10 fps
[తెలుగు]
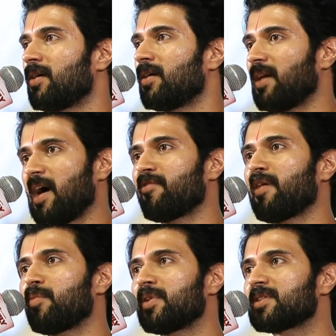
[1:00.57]
నా
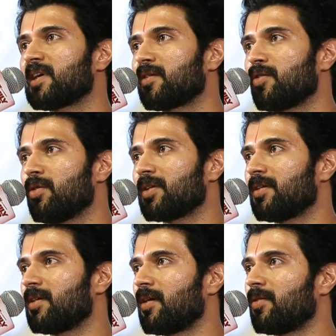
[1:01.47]
ఫ్యామిలీ స్టార్
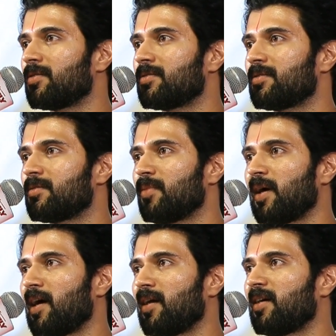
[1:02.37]
గోవర్ధన్ రావు మా
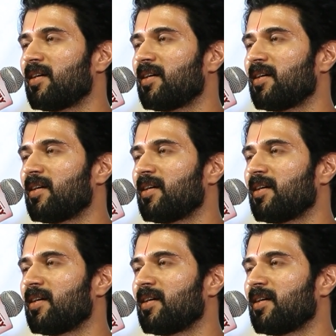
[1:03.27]
నాన్న